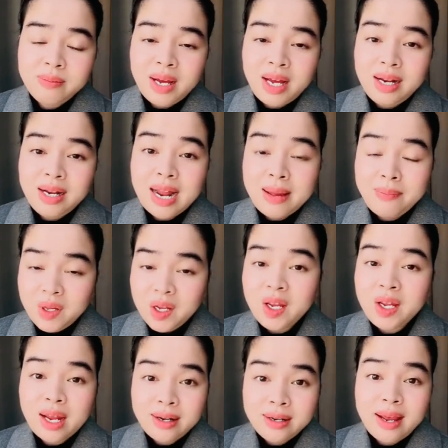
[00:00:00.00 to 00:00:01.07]
mà làm những
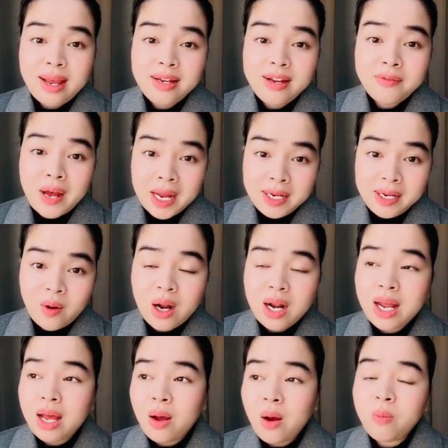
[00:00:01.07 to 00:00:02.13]
cái ngành nghề như vậy hoặc
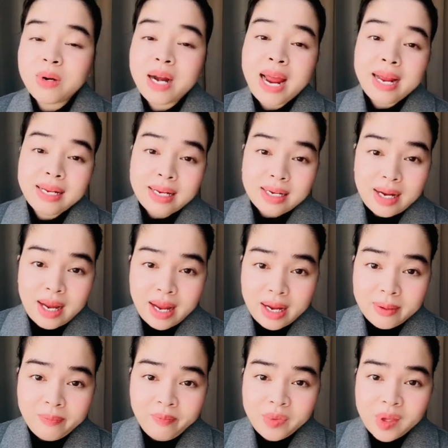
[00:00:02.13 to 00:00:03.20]
là hốt rác chẳng
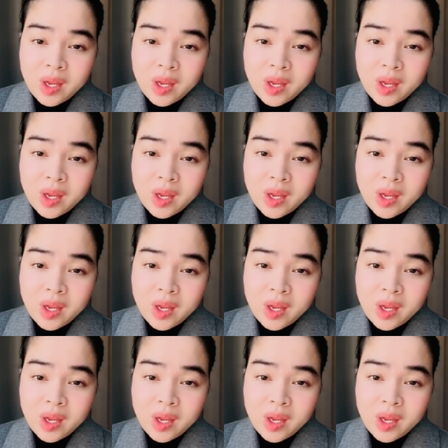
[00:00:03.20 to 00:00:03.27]
hạn